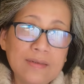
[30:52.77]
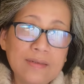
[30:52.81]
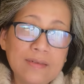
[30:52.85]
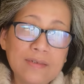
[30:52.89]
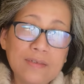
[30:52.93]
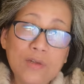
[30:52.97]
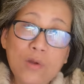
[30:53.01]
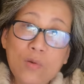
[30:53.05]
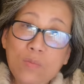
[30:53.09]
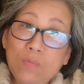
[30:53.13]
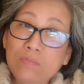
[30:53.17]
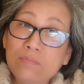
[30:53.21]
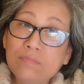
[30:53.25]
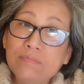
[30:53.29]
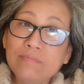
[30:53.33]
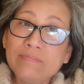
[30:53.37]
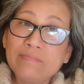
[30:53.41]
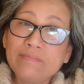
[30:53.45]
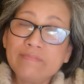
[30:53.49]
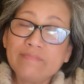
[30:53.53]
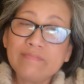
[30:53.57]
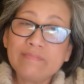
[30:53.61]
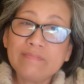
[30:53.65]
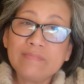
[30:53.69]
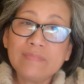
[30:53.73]
đúng
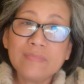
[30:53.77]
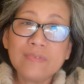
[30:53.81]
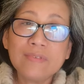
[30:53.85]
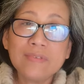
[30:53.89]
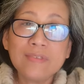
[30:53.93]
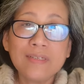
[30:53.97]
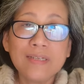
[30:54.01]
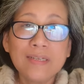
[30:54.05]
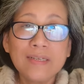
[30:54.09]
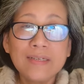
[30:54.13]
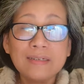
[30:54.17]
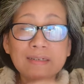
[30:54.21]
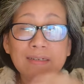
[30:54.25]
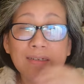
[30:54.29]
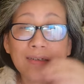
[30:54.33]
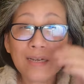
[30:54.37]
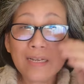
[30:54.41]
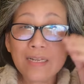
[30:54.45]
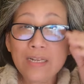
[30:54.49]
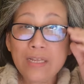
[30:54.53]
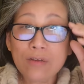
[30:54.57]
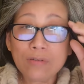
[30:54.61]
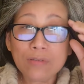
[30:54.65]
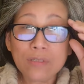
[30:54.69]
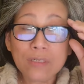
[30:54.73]

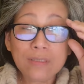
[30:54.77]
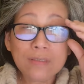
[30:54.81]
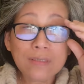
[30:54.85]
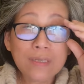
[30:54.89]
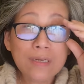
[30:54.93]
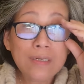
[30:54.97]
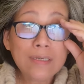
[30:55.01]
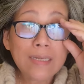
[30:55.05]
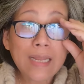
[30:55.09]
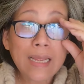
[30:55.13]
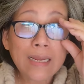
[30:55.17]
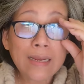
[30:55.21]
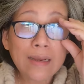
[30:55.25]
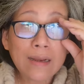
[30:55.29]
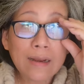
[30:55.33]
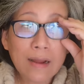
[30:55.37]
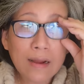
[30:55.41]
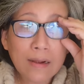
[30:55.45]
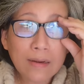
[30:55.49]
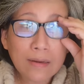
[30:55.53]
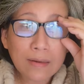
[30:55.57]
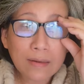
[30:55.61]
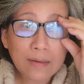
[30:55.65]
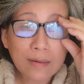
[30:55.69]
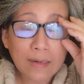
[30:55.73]
cái điều thứ tư này
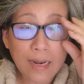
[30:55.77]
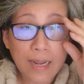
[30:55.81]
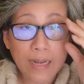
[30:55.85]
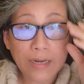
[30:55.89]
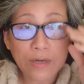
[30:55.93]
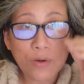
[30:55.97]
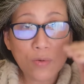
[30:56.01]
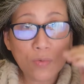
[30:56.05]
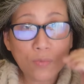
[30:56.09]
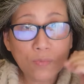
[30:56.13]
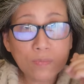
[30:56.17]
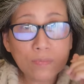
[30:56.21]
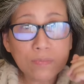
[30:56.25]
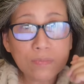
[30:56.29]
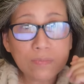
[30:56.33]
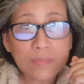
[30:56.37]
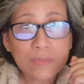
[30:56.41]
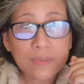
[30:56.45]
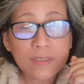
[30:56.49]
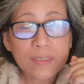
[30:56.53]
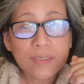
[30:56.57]
rất là đúng